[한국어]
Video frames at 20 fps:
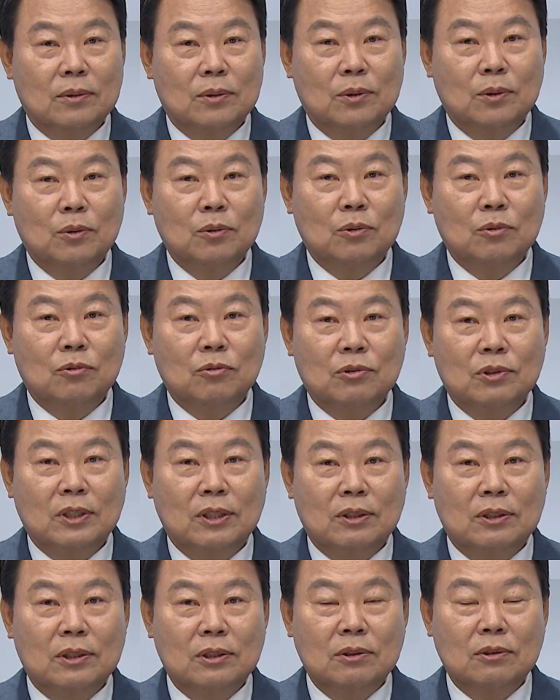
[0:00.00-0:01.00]
교육
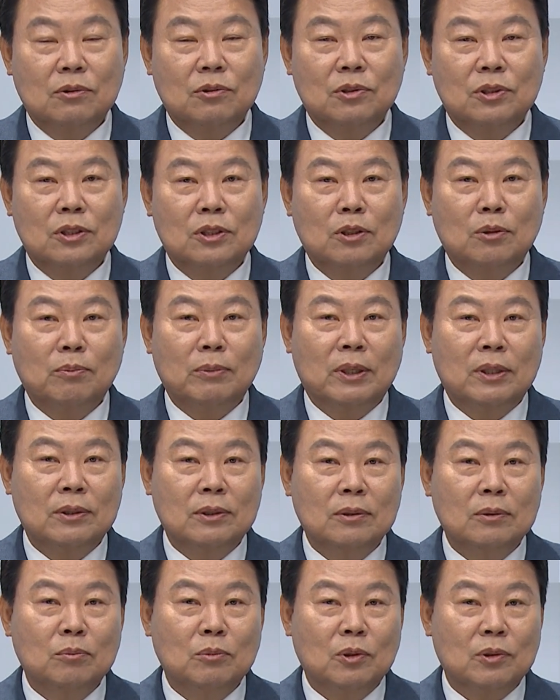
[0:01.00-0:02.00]
국제화 특구를
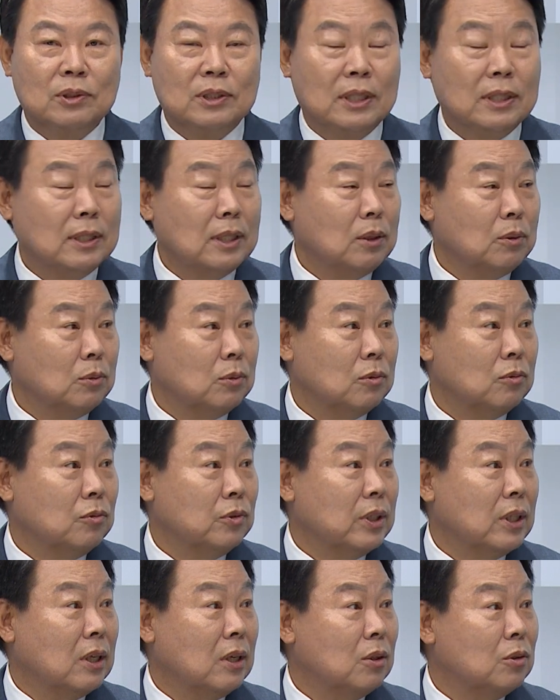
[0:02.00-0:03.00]
지정받아서 뭐 자사고도
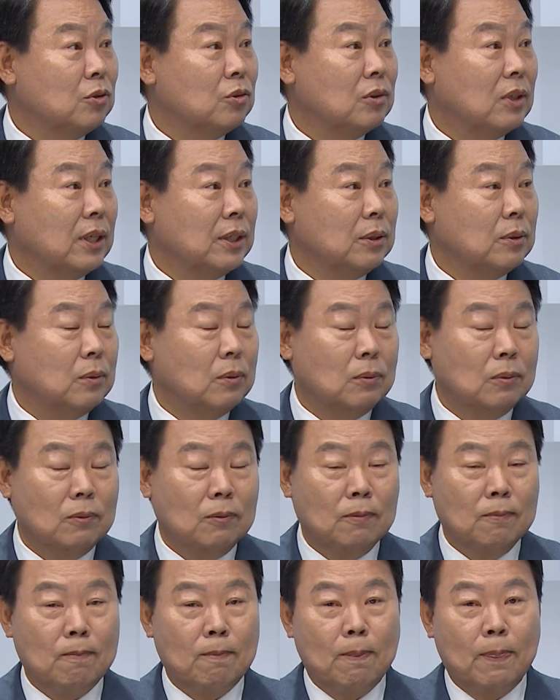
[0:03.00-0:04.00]
우리가 할 수가
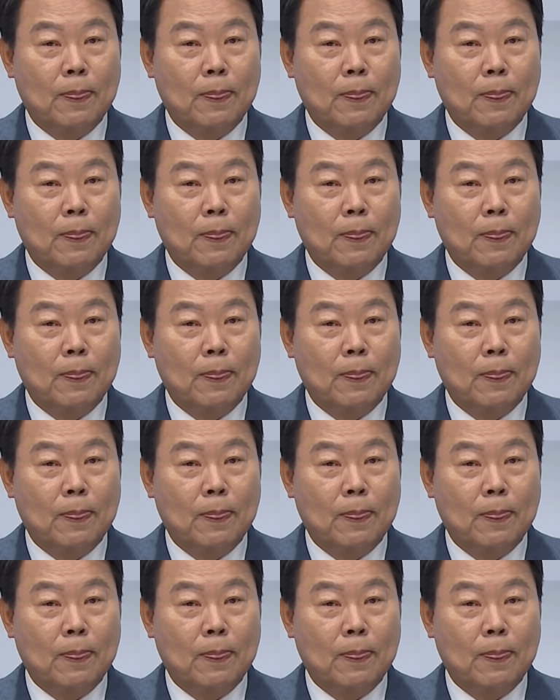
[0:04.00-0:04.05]
있고